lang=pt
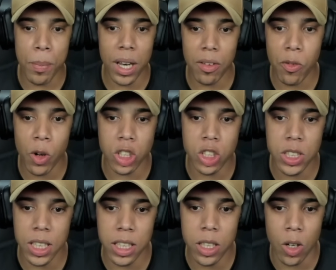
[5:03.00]
Pela
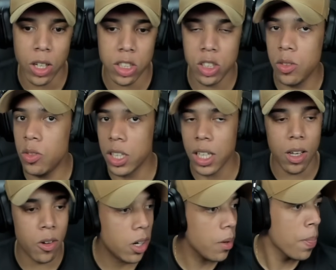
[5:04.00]
fotinha aí, ó, que a gente viu
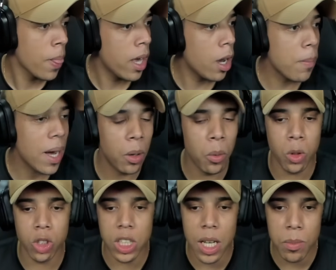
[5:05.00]
aquela hora. É o
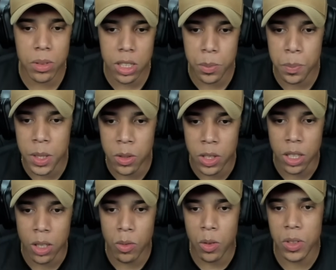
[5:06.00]
maluco, James
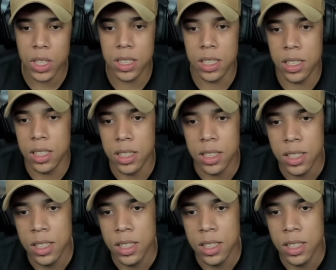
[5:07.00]
Spearing. Vamos ver se...